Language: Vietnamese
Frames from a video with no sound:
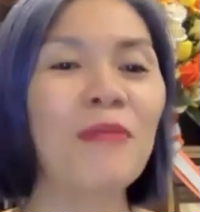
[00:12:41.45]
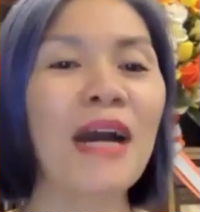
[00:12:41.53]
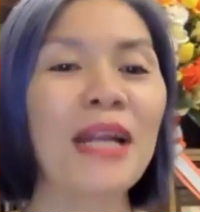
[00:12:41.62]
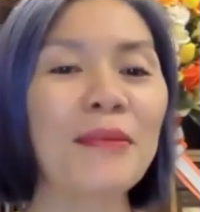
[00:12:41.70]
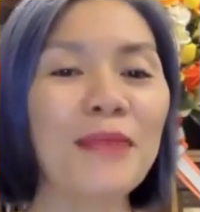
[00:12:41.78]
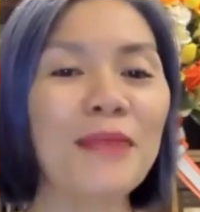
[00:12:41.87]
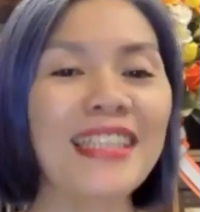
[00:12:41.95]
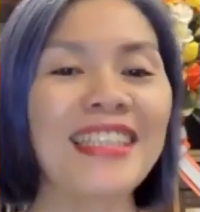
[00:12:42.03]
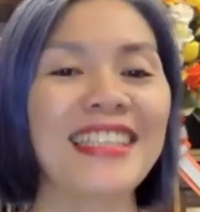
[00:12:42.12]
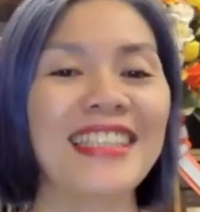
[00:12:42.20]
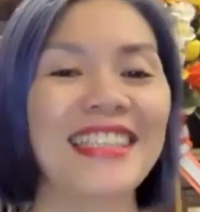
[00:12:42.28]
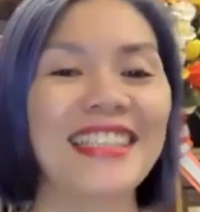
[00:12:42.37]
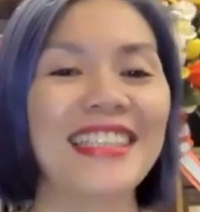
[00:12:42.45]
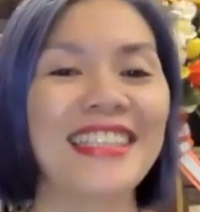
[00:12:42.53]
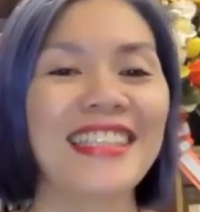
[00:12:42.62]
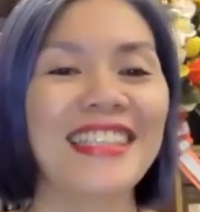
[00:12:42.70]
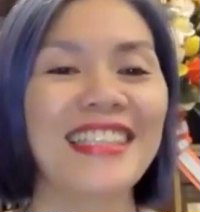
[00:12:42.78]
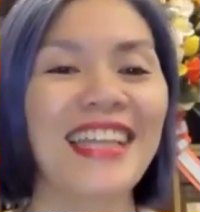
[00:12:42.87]
bạn mình.
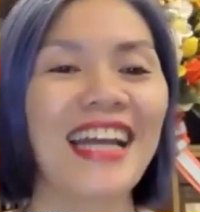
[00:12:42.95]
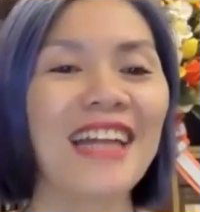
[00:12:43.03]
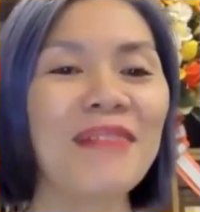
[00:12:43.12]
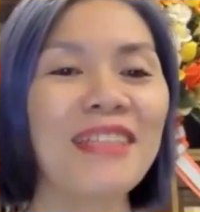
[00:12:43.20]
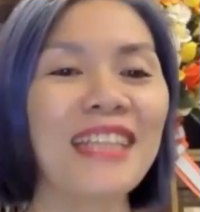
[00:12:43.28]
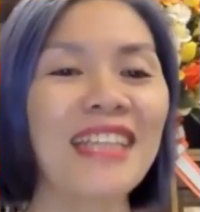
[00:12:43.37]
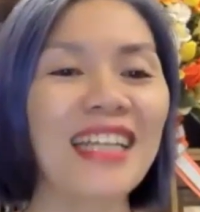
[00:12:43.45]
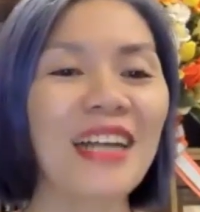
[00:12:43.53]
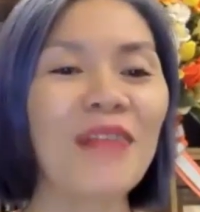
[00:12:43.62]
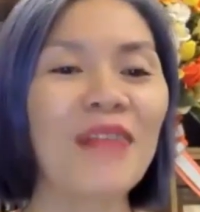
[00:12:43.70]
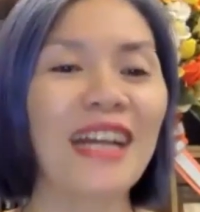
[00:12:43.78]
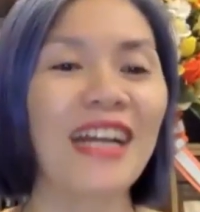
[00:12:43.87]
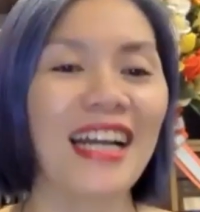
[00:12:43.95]
Ăn mừng thành công ạ. À?